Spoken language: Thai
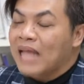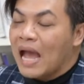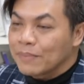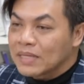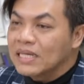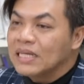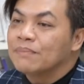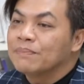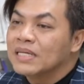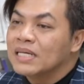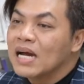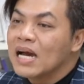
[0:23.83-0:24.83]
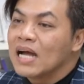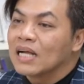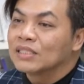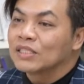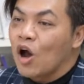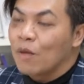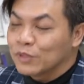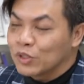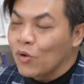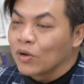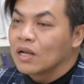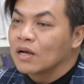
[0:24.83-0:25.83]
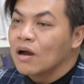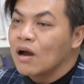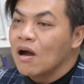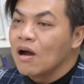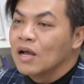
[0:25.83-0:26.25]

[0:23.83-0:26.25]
ทำขึ้นเพื่อตอบโจทย์แล้วก็